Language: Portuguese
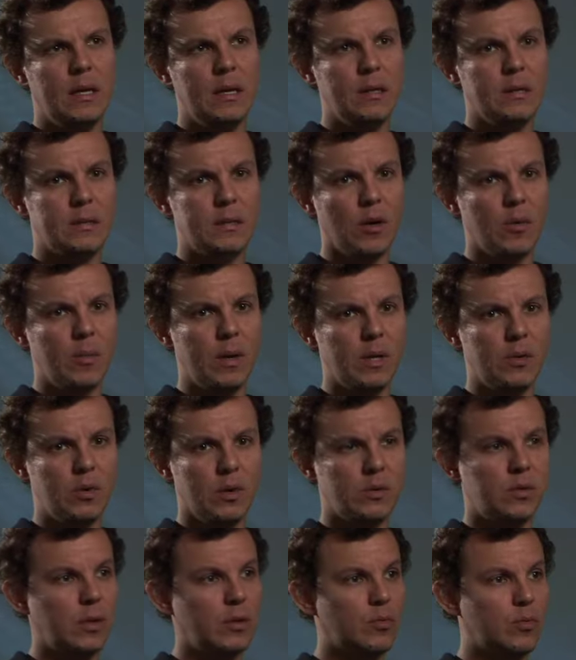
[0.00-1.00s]
Inicialmente
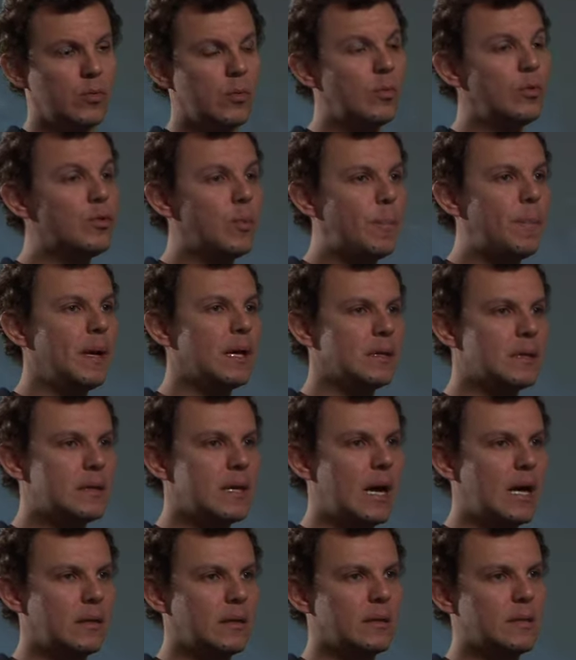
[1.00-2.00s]
eu achei tudo muito
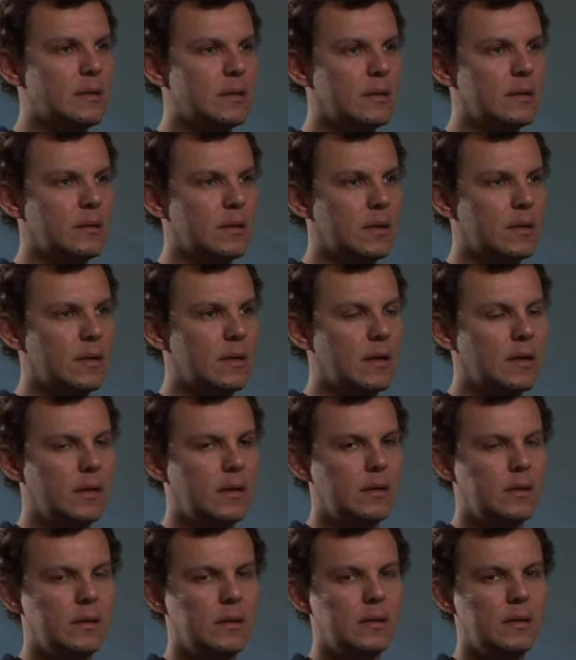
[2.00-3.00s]
pesado, assim.
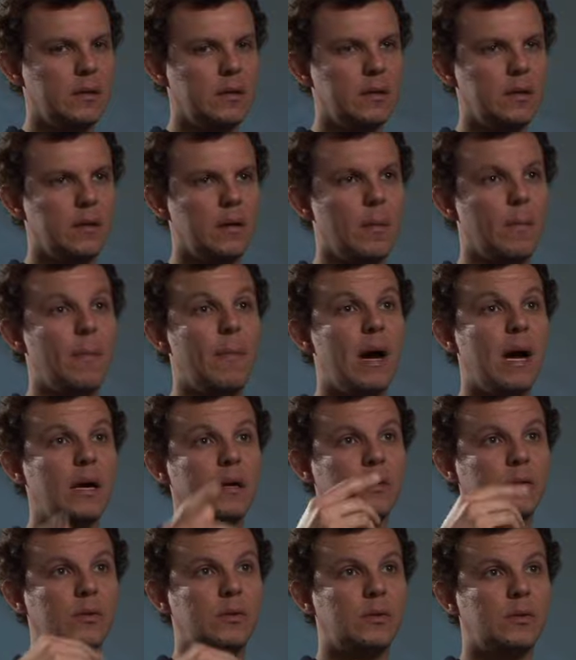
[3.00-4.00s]
E,
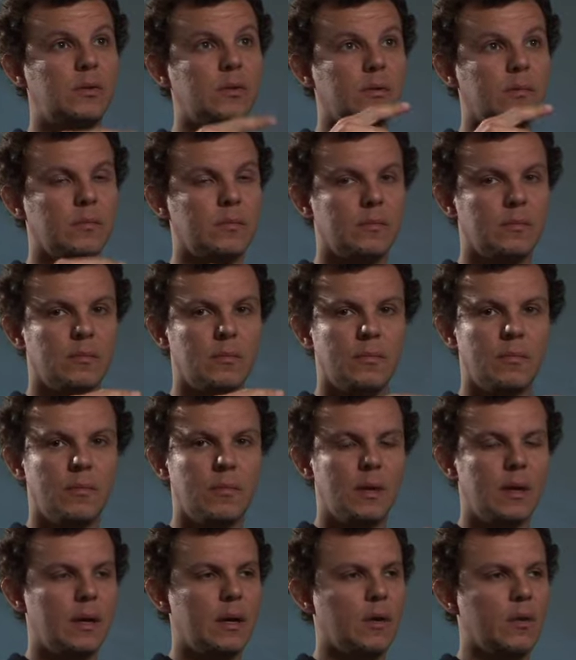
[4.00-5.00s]
mas,
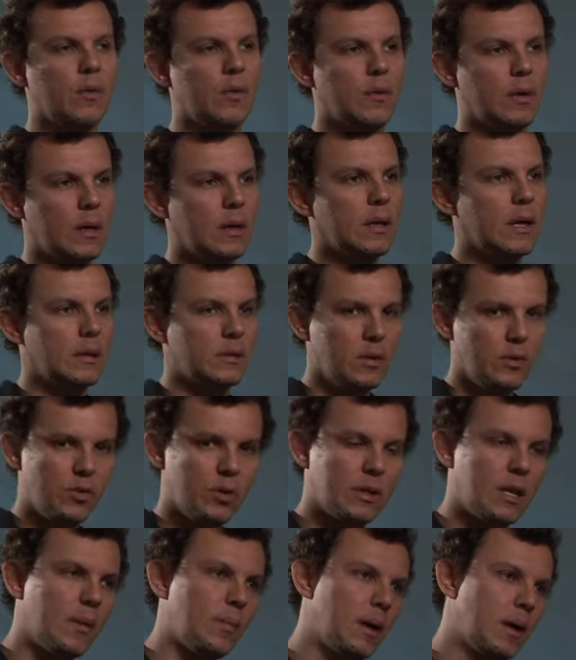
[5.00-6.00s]
é, a gente
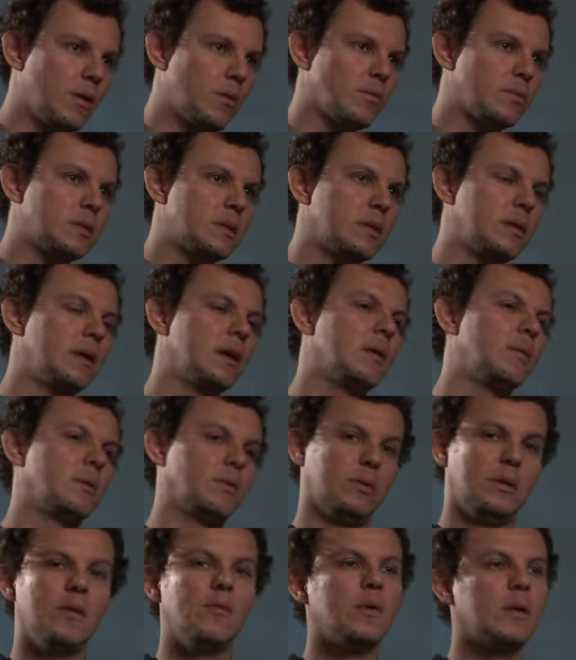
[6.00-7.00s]
que trabalha com cinema, a
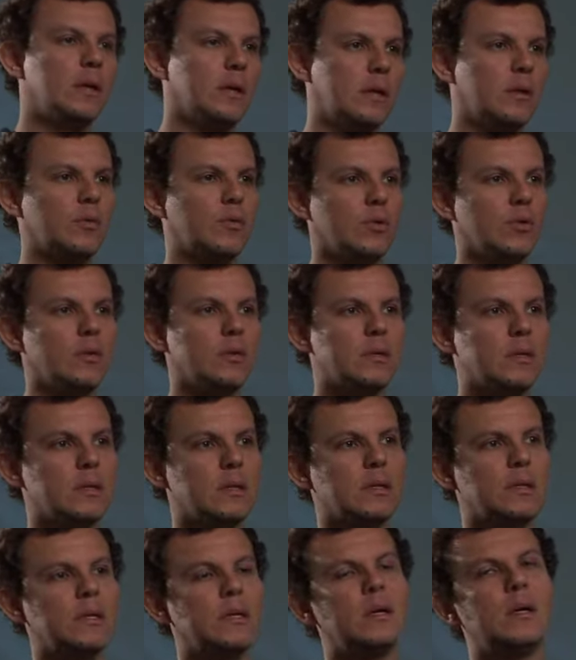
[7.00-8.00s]
gente está vendo aqui todo
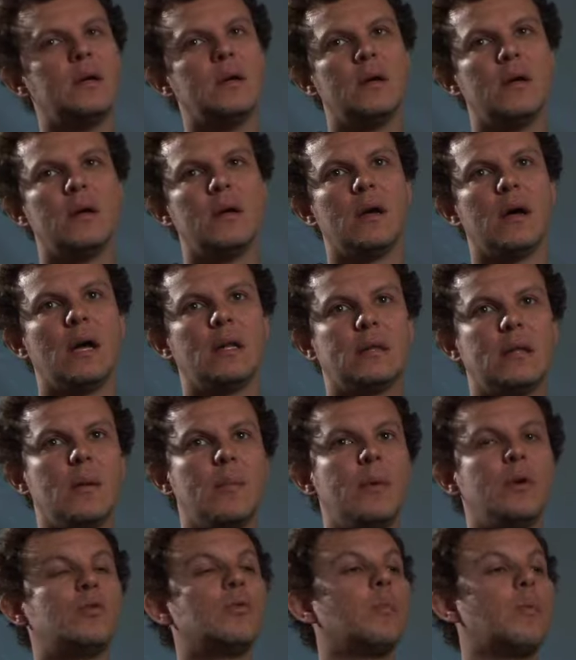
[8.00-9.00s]
esse. Até
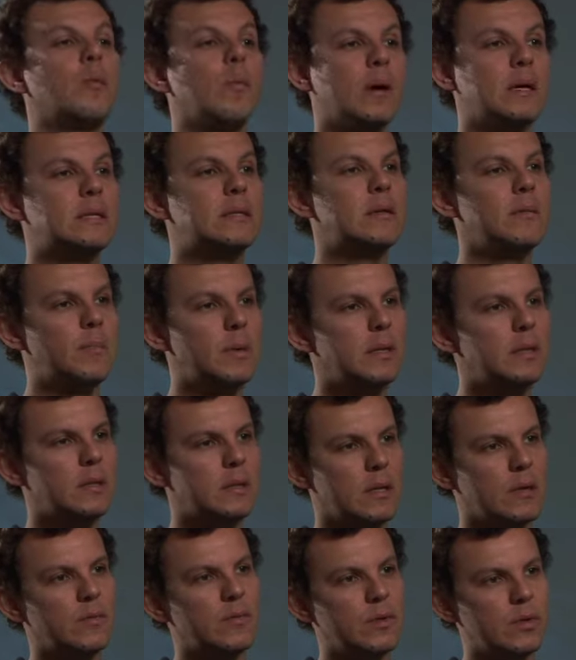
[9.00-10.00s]
mesmo por uma simples
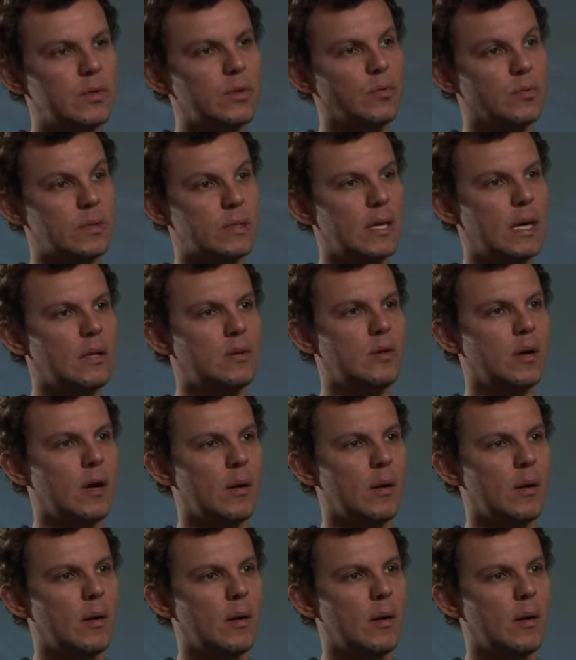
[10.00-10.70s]
entrevista, um set